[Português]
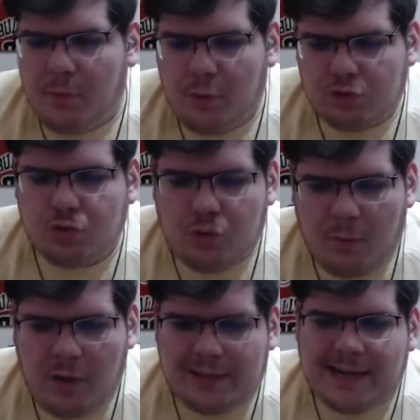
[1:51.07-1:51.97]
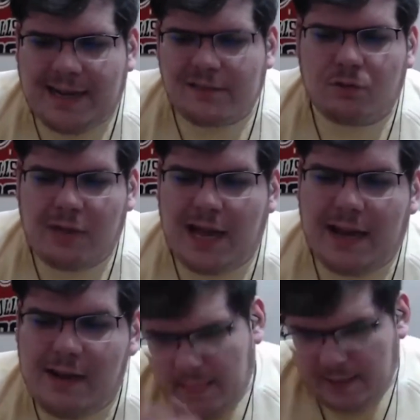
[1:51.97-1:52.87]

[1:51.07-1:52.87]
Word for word: O maluco chutou a bola da casa do caralho,